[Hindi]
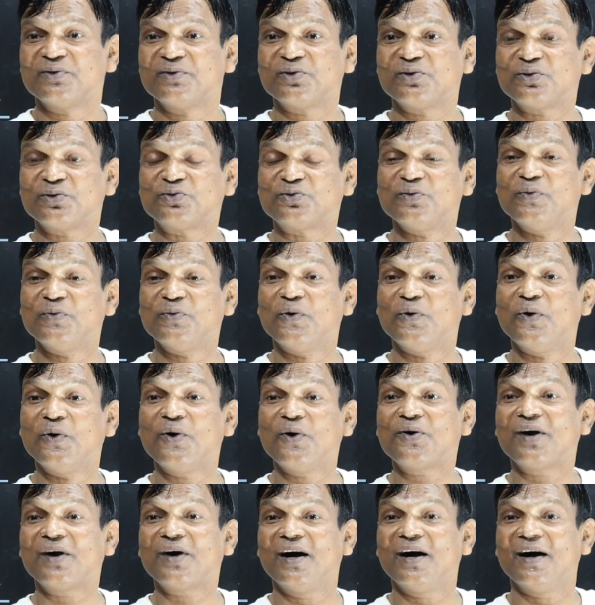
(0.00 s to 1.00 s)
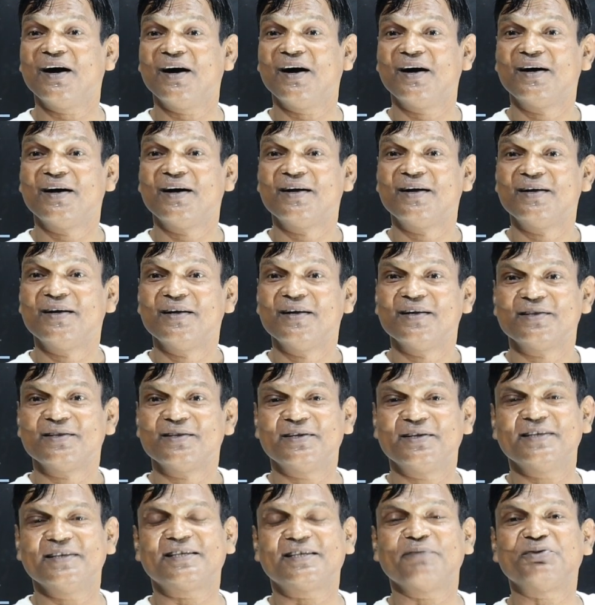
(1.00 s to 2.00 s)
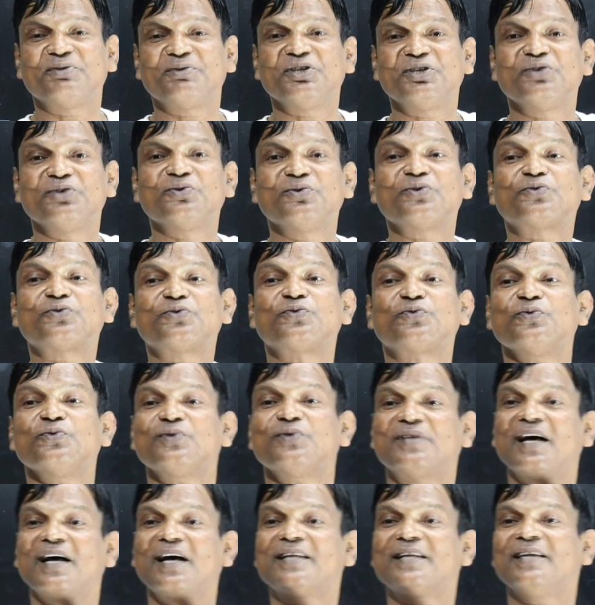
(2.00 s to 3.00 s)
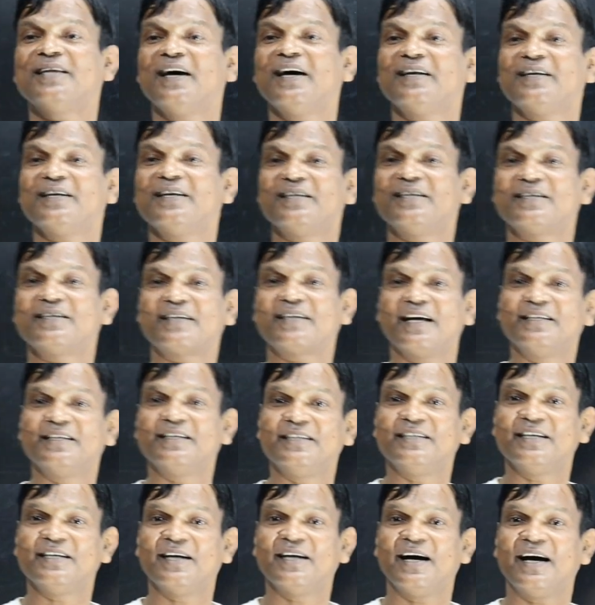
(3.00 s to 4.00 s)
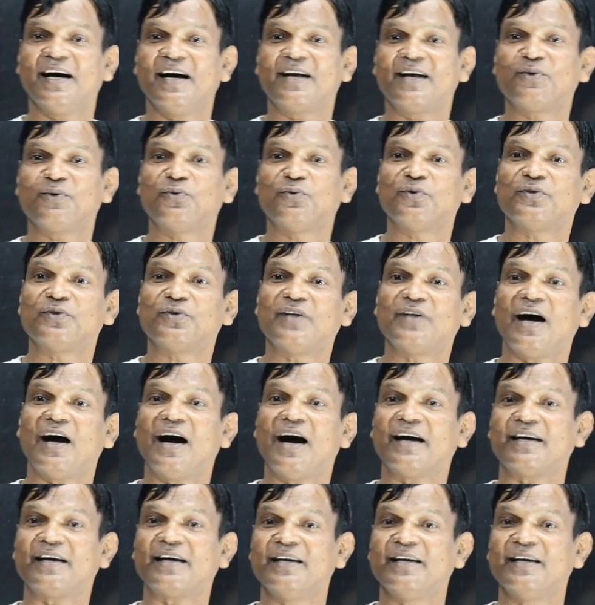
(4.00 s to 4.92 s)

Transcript: तो तुम हो कहाँ ये सब चीज़ जो सुनता था ना तो इसका जिगर गुर्दा